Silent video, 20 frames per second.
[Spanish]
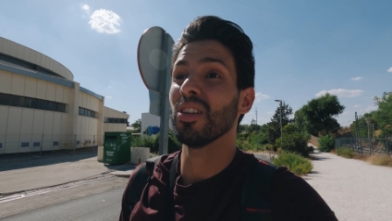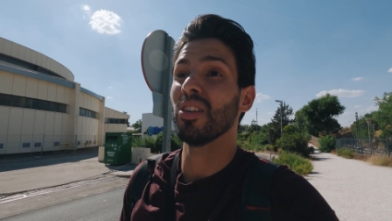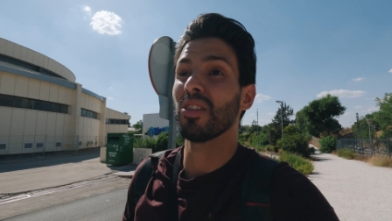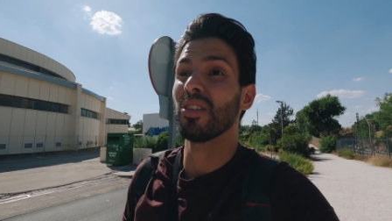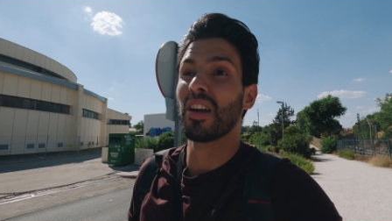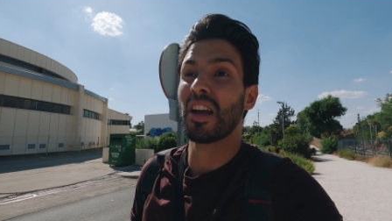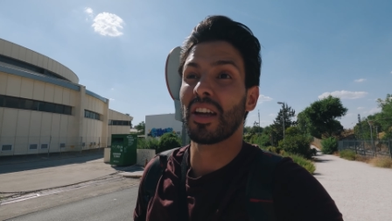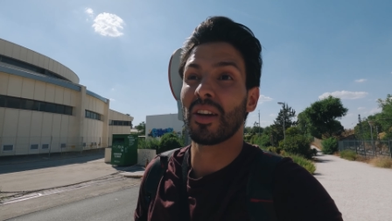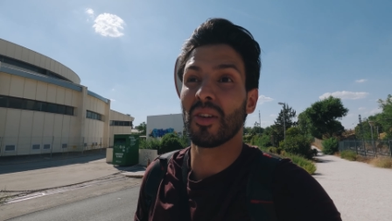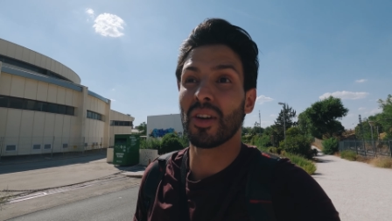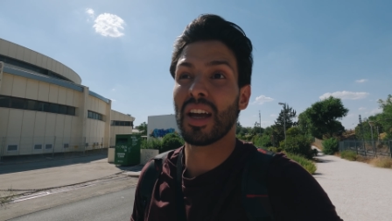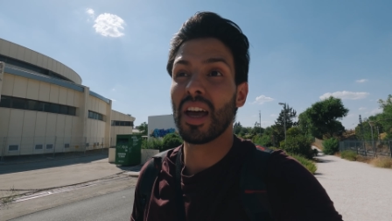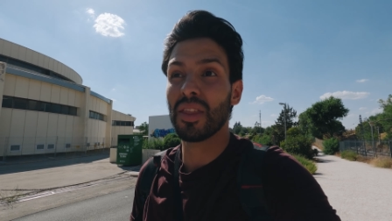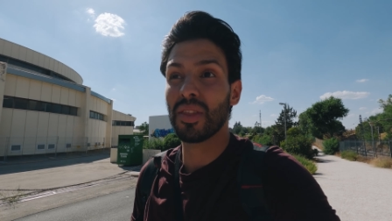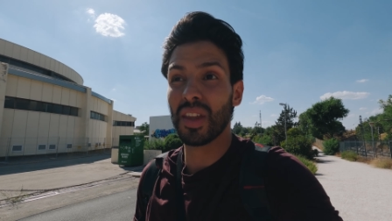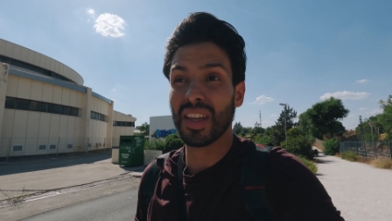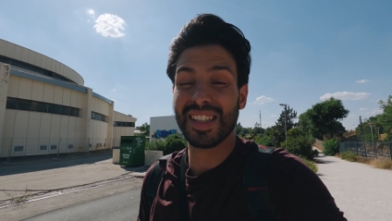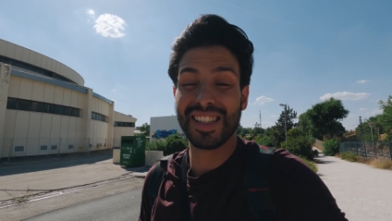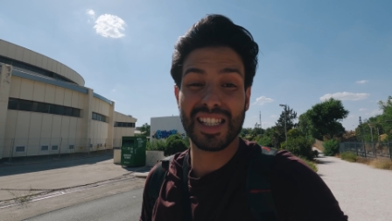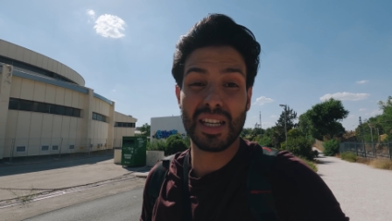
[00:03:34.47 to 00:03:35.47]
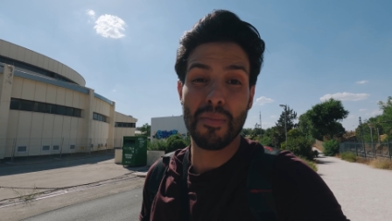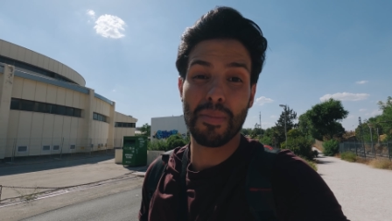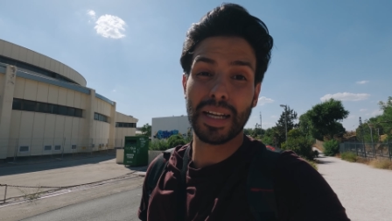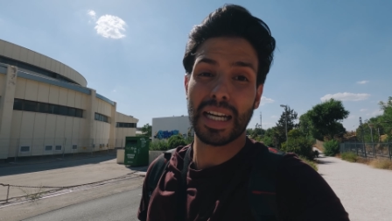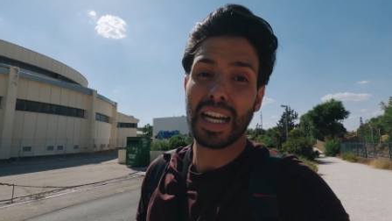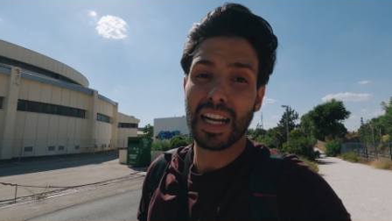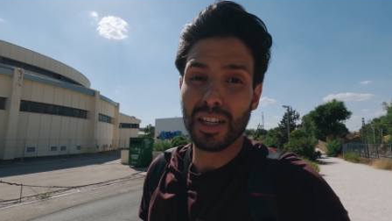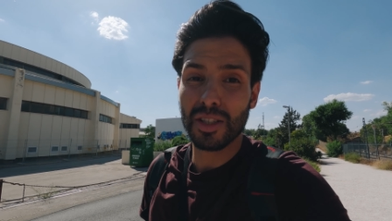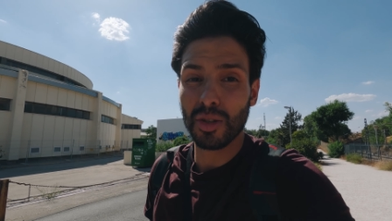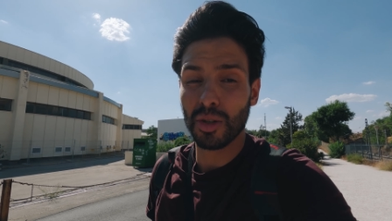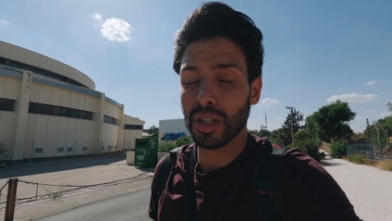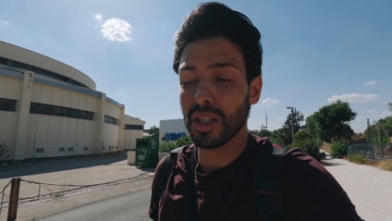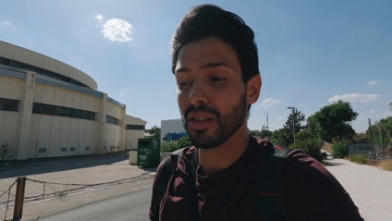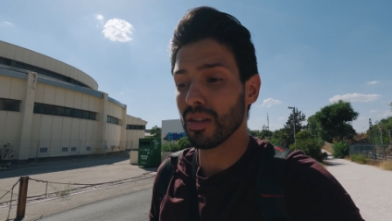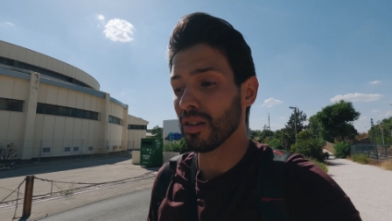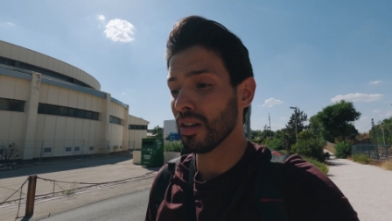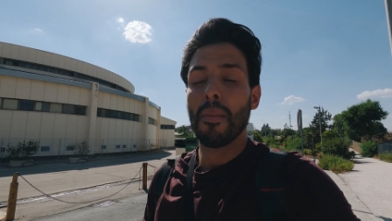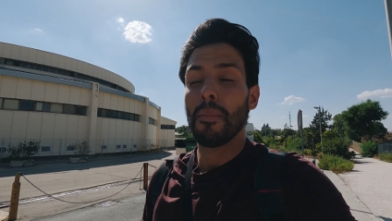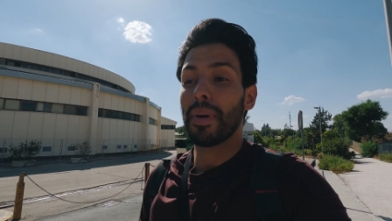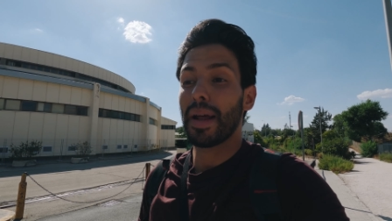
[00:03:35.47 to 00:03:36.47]
lo que creo que hace es separar el
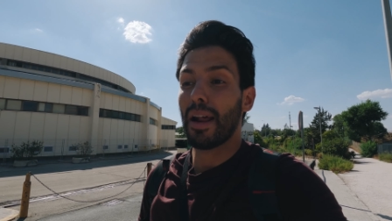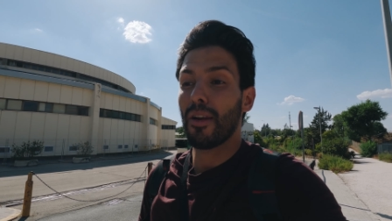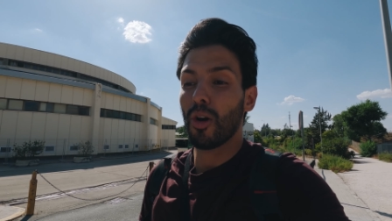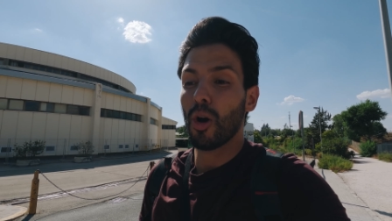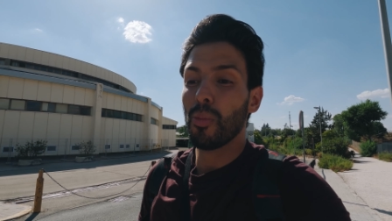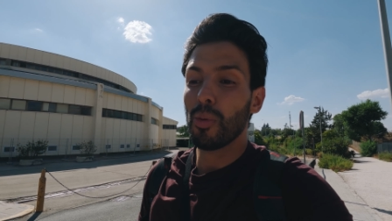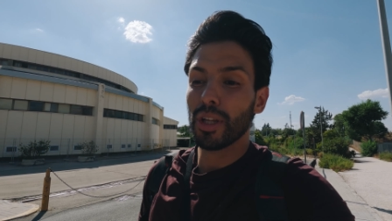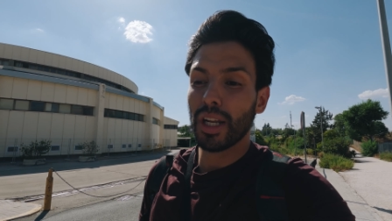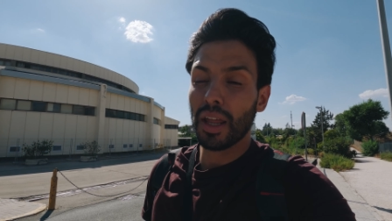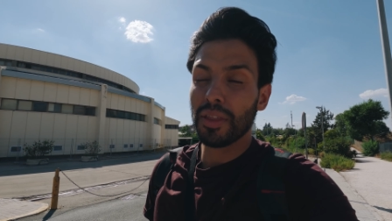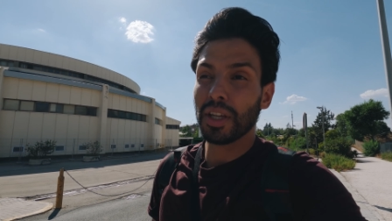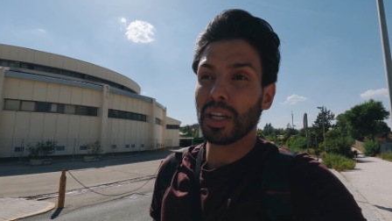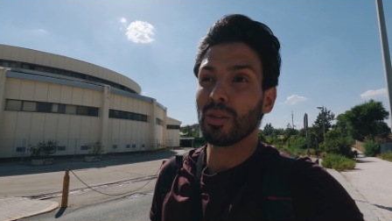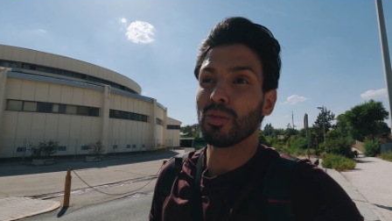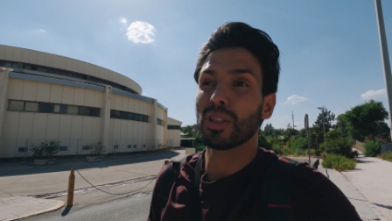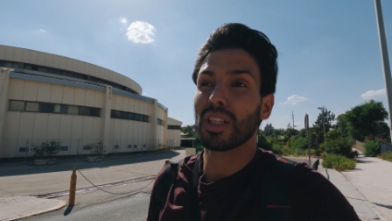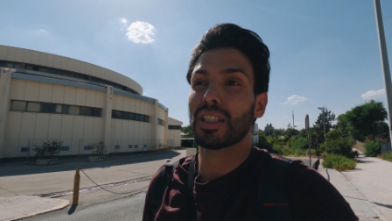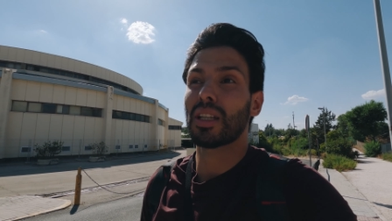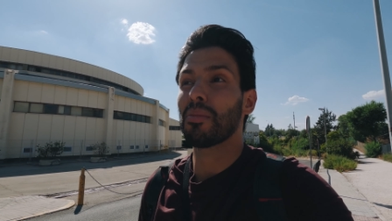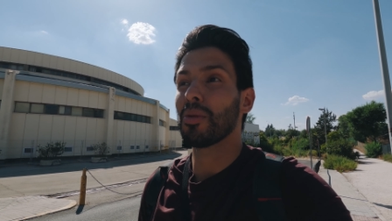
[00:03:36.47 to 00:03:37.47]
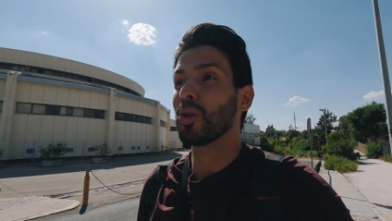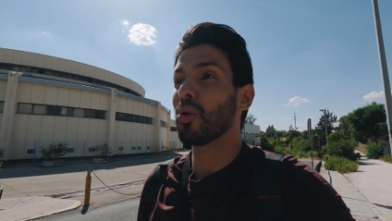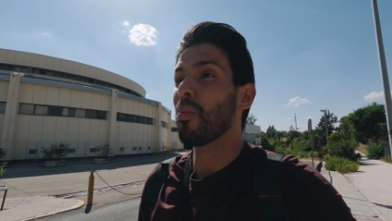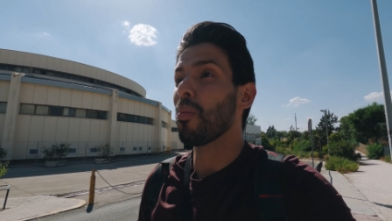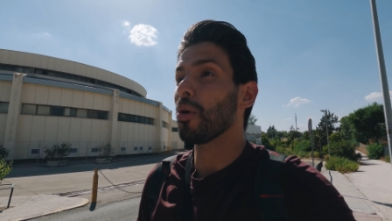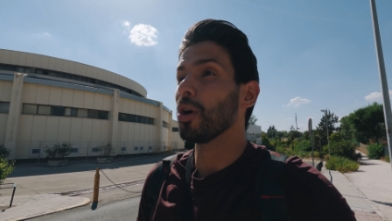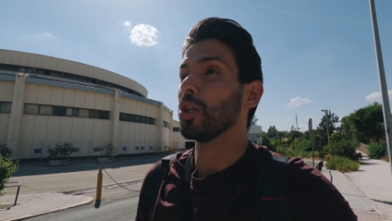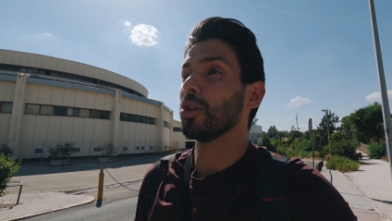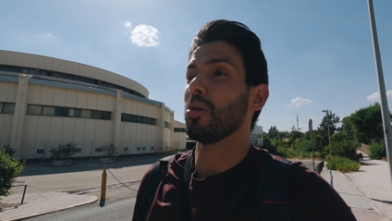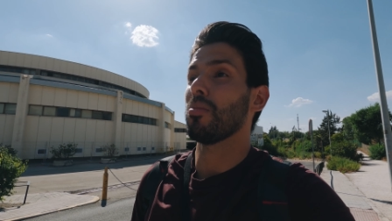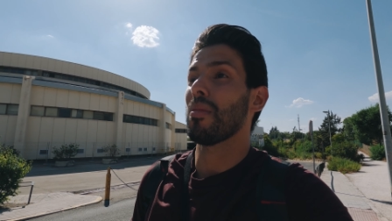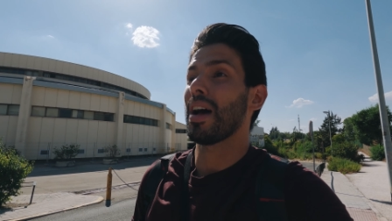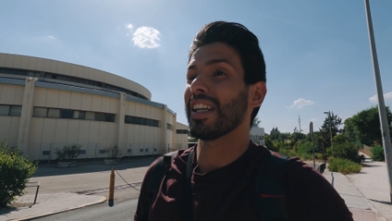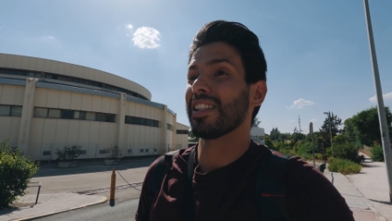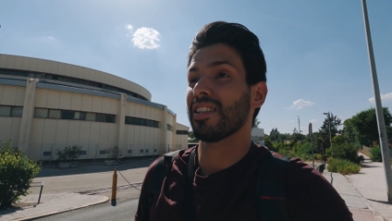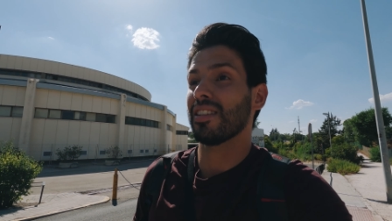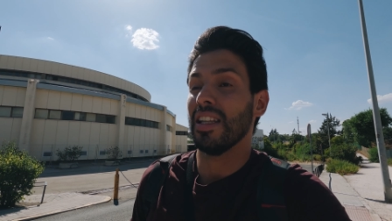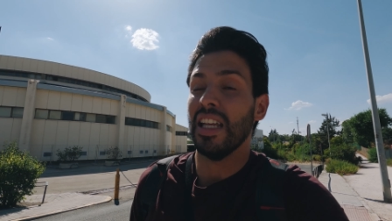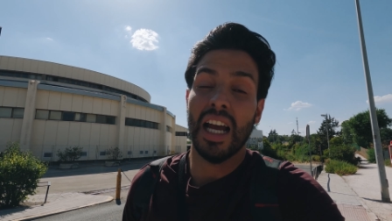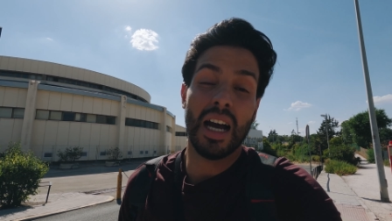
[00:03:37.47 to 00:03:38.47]
sonido para luego poder hacerle un tratamiento un poquito
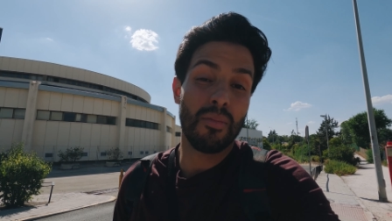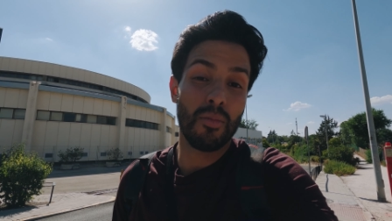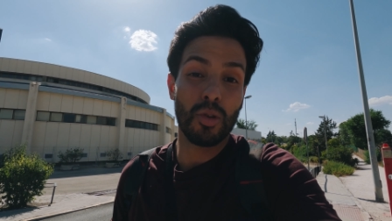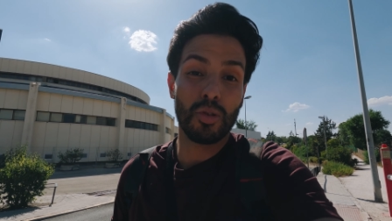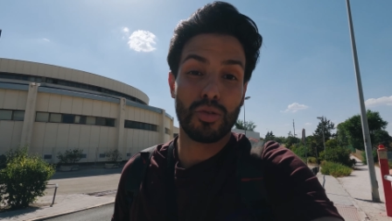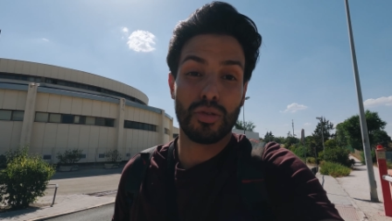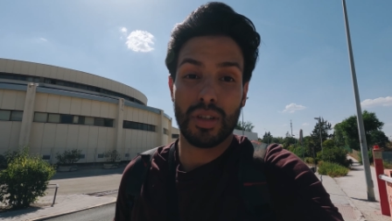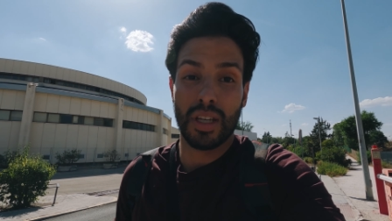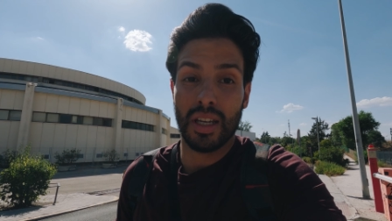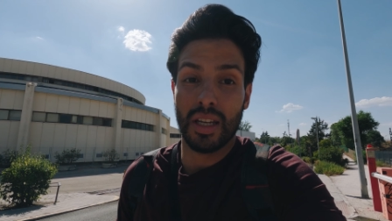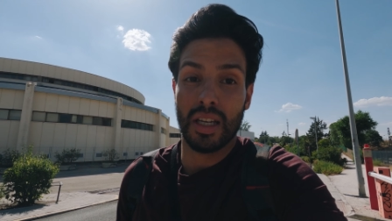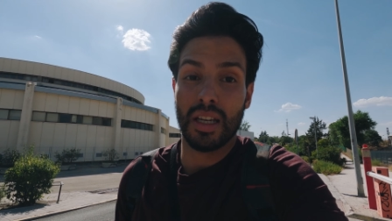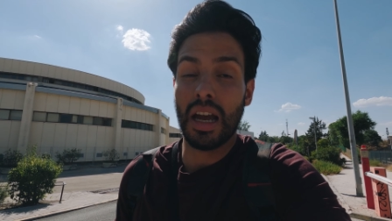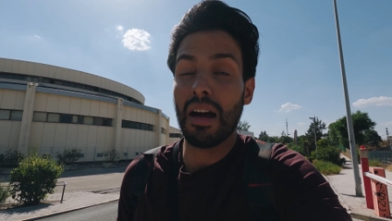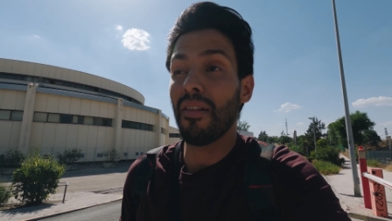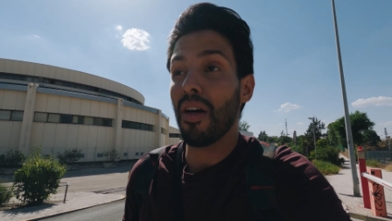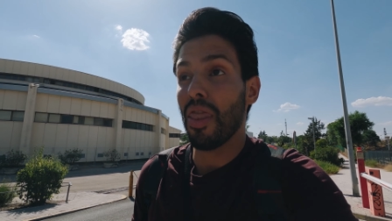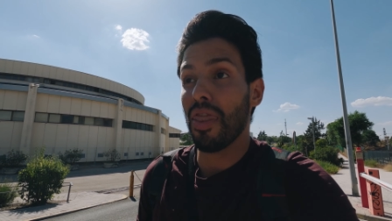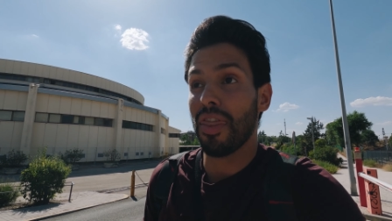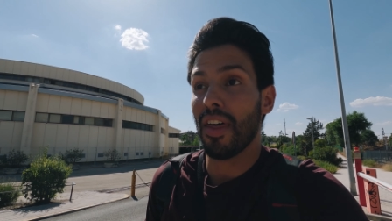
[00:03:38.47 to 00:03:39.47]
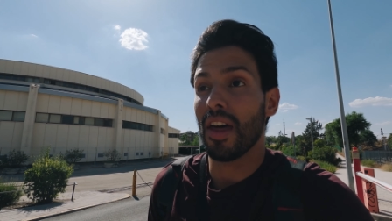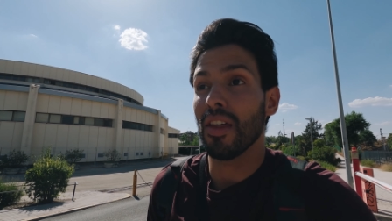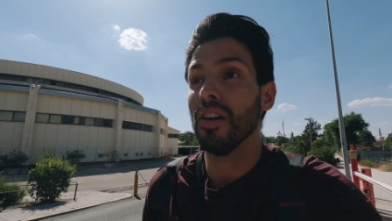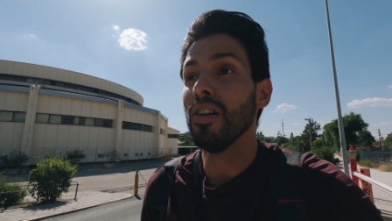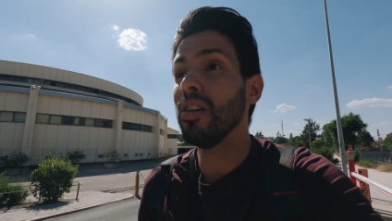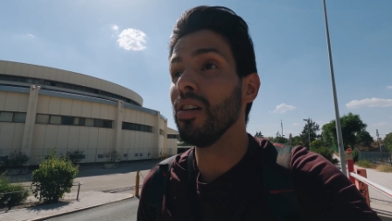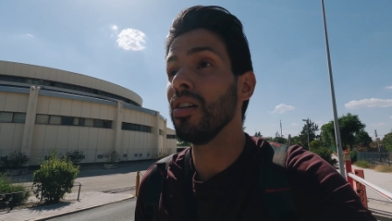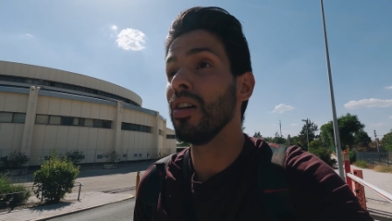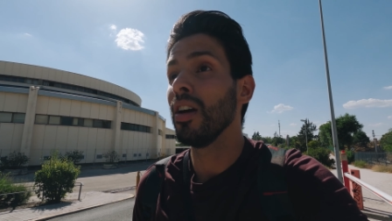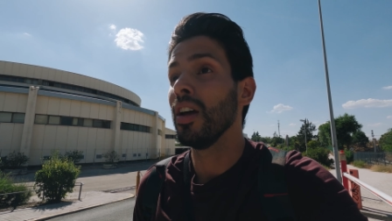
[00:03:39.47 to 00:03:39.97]
más, digamos, eh, avanzado.